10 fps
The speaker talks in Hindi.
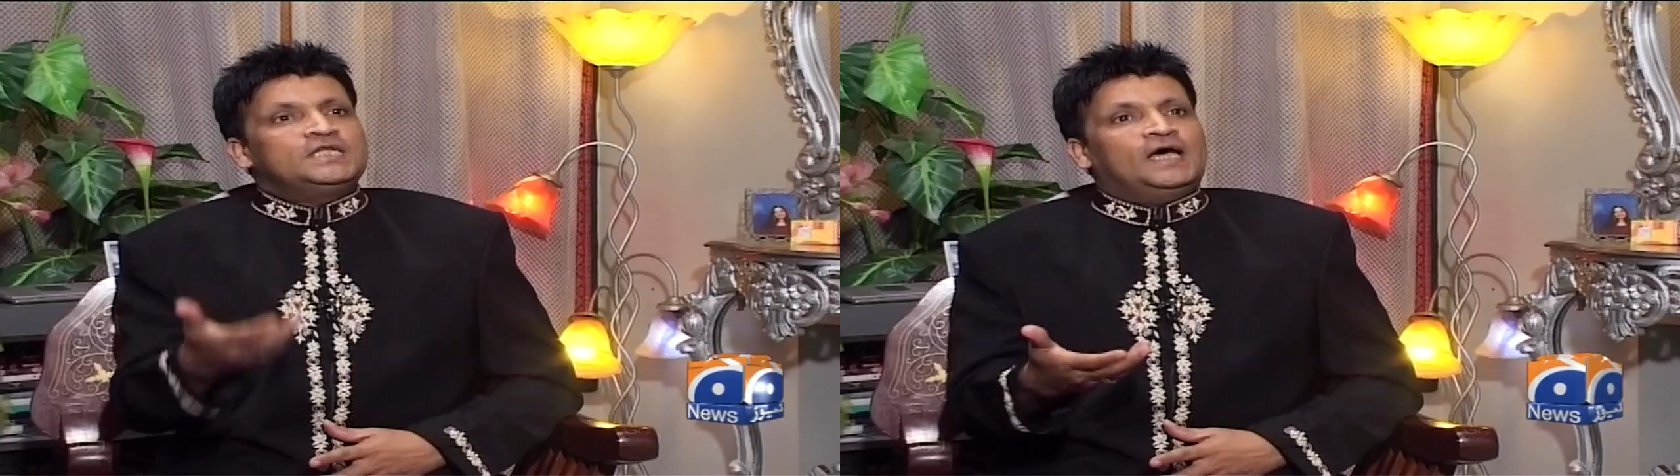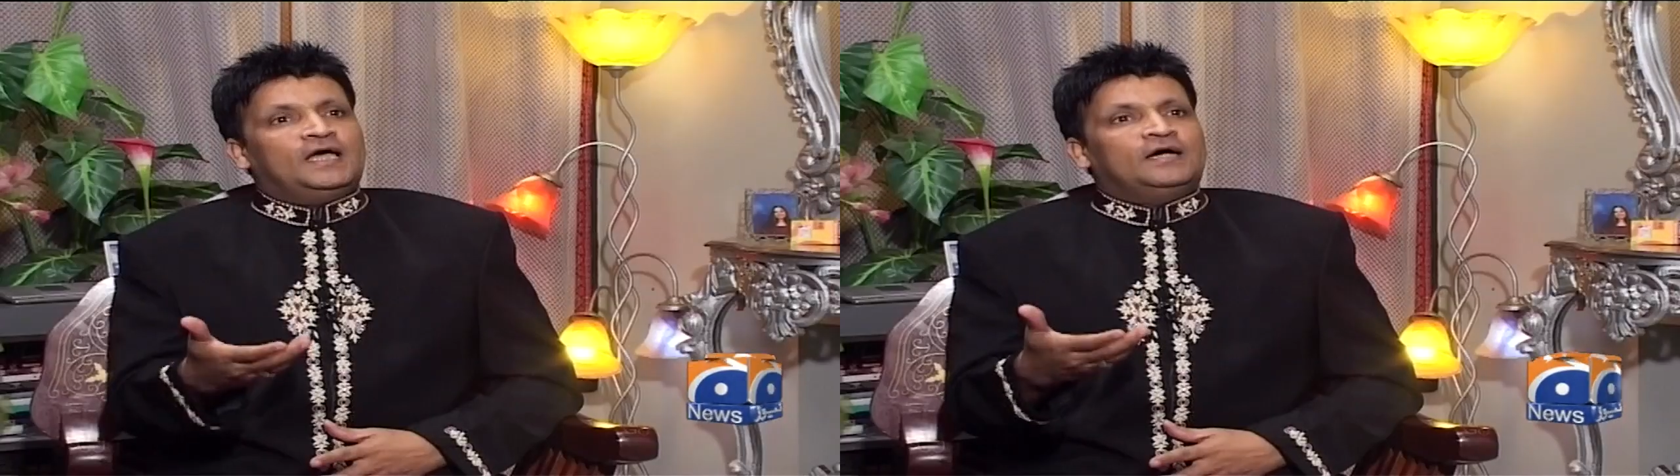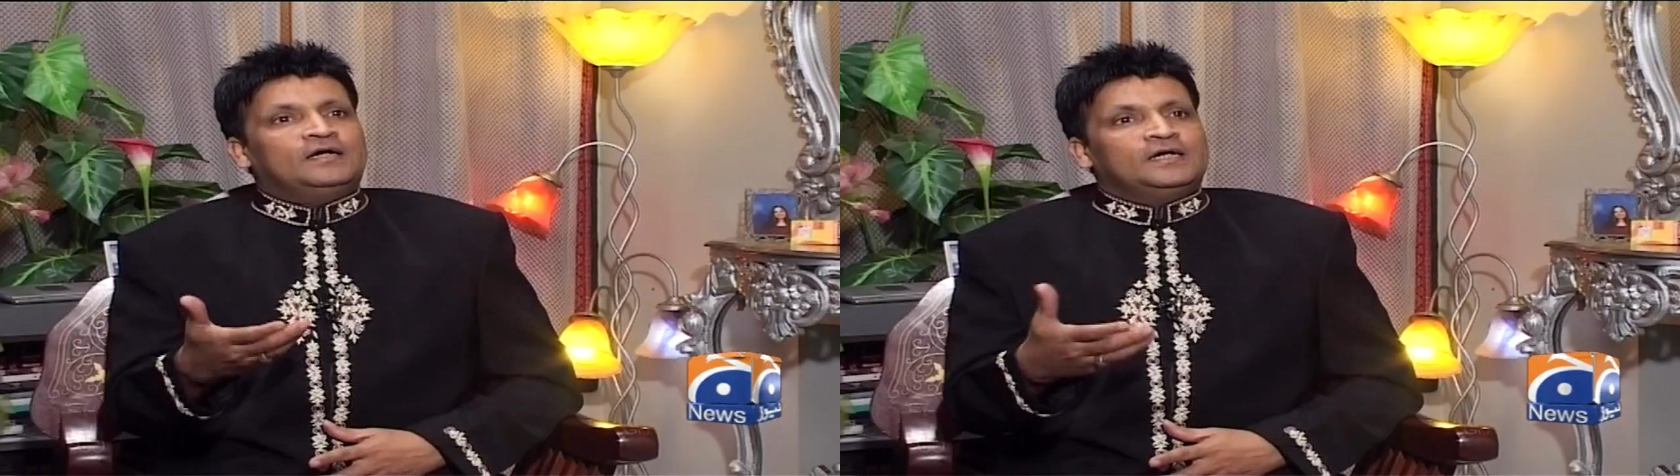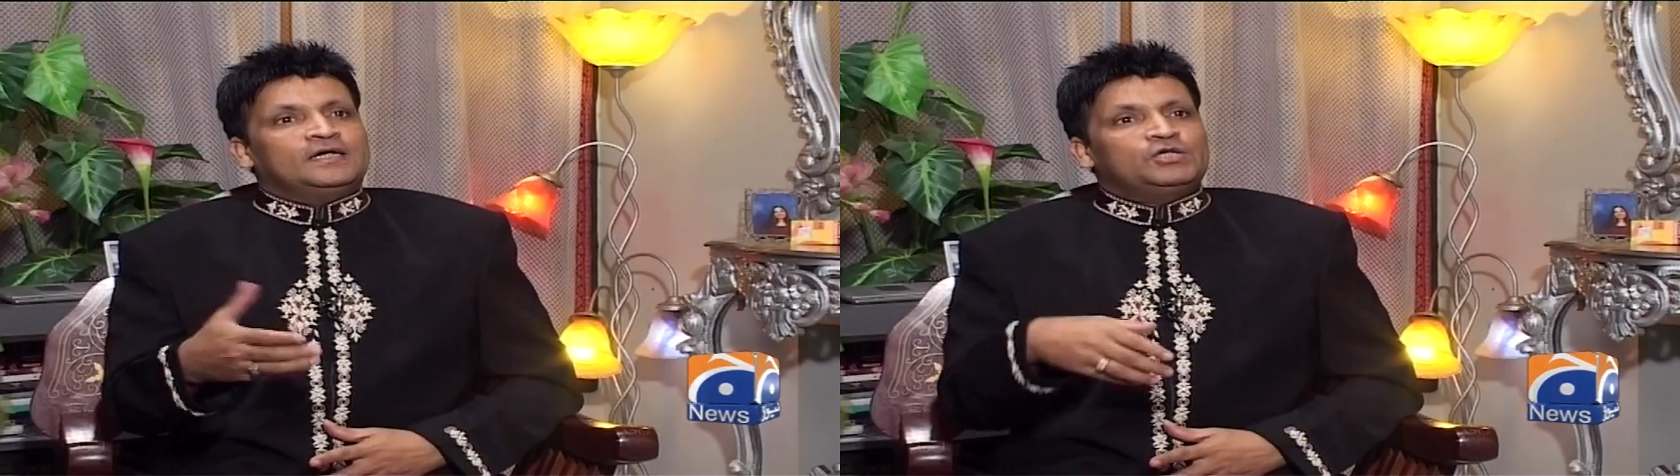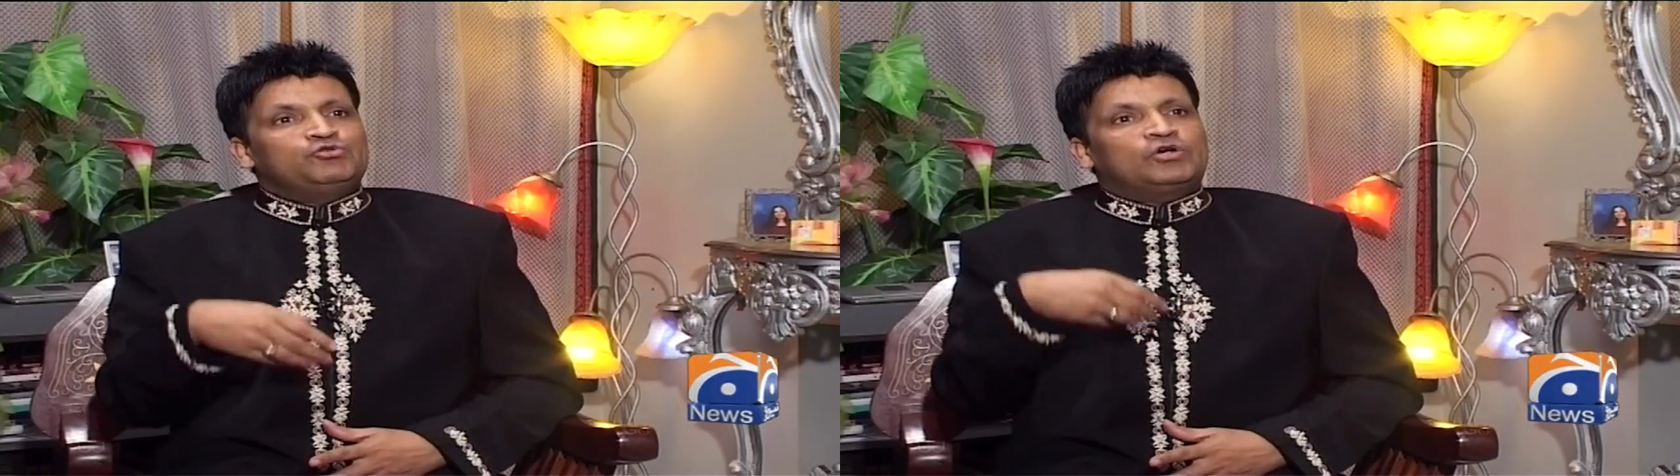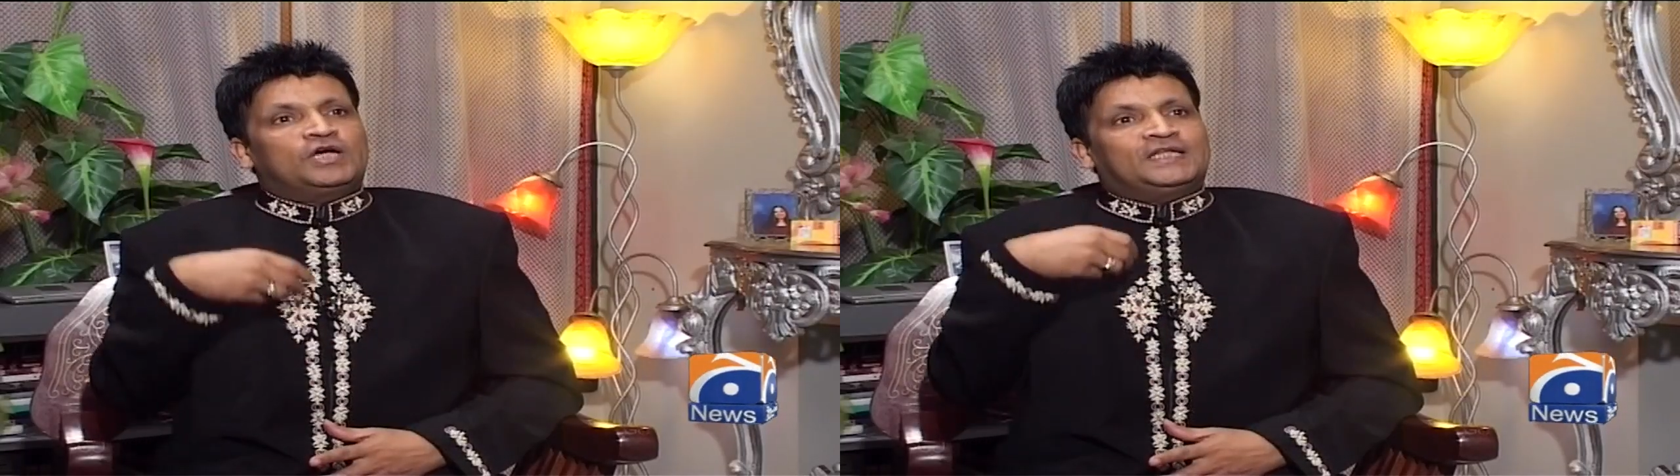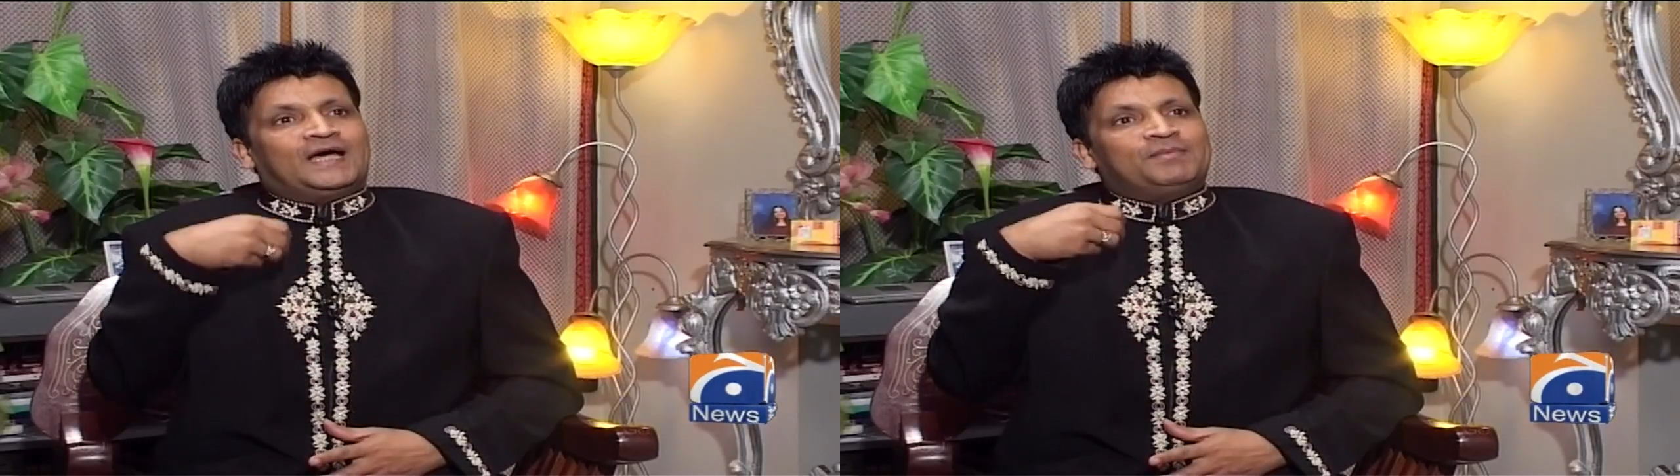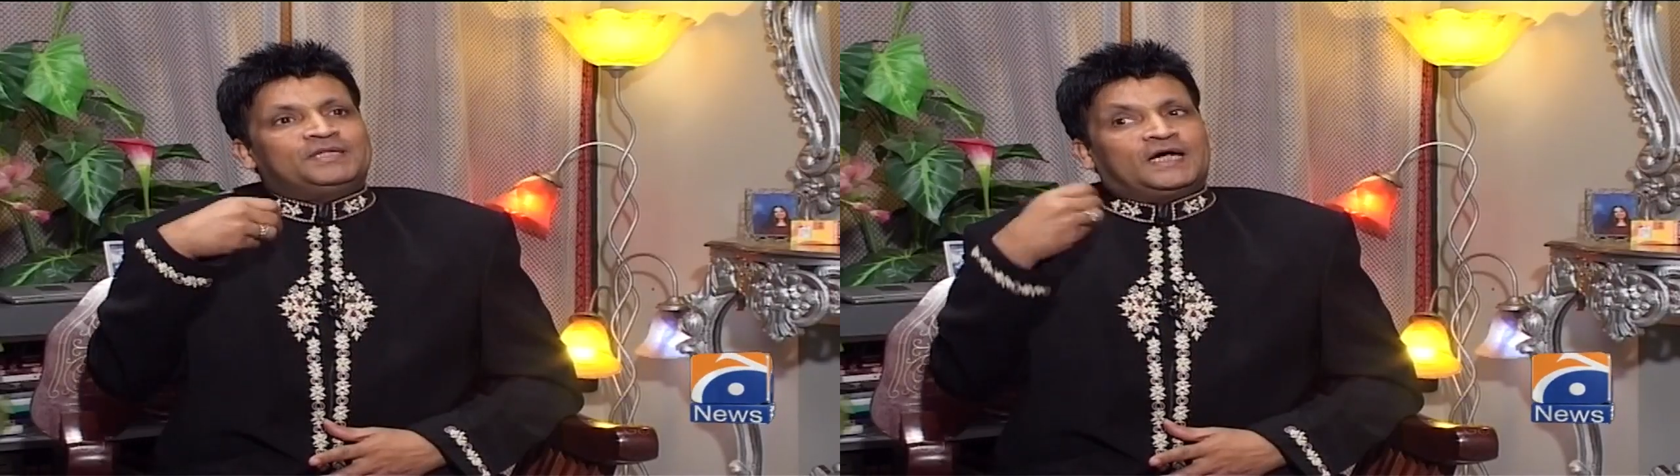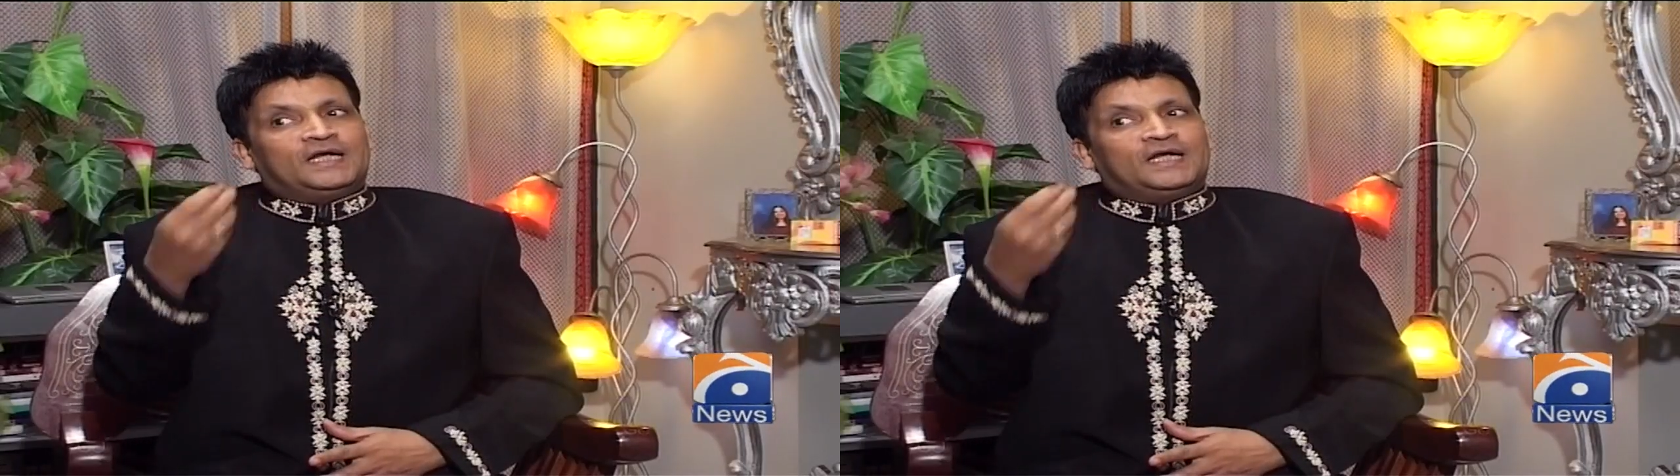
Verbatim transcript: इसलिए आया कि जो किरदार में